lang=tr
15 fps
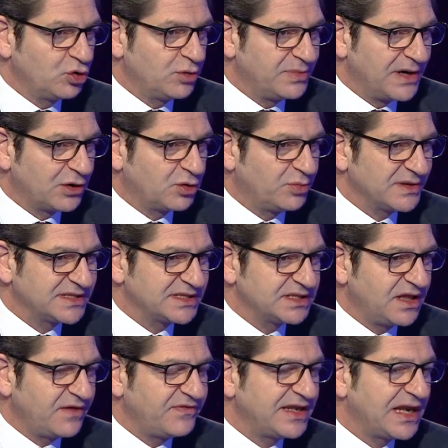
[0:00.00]
Kulüpler
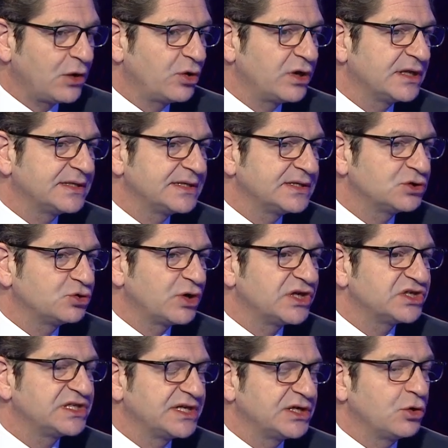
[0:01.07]
Kupası'nda final oynadığı
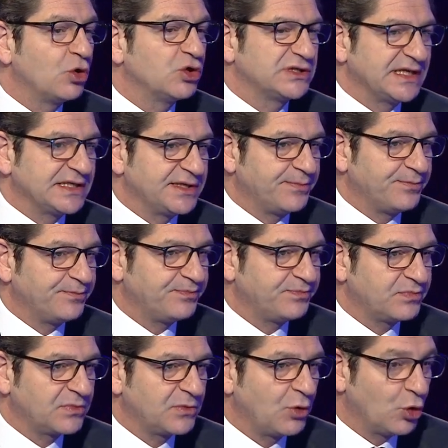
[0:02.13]
süreçleri özledim.
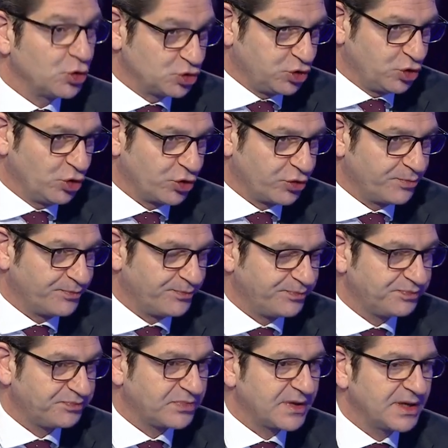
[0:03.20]
Özlüyorum.
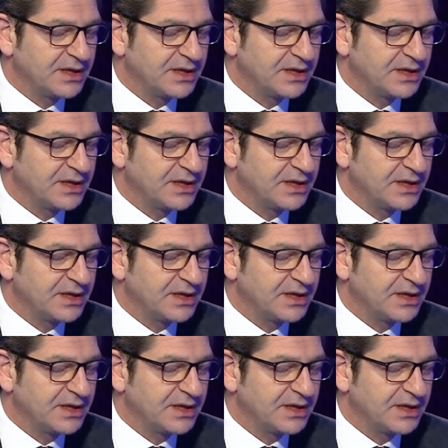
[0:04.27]
Evet.